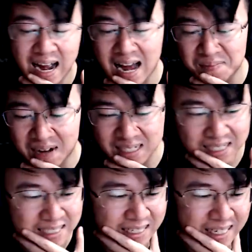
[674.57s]
nggak
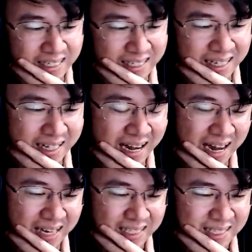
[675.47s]
berhasil chicken.
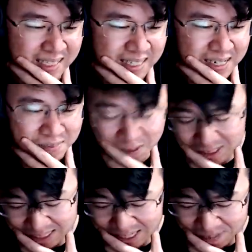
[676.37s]
Kita
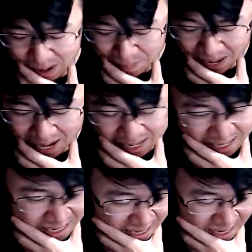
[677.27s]
posisi keberapa ya?
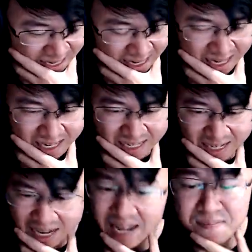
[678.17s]
Eh,
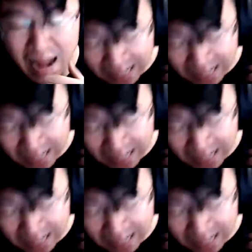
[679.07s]
kelima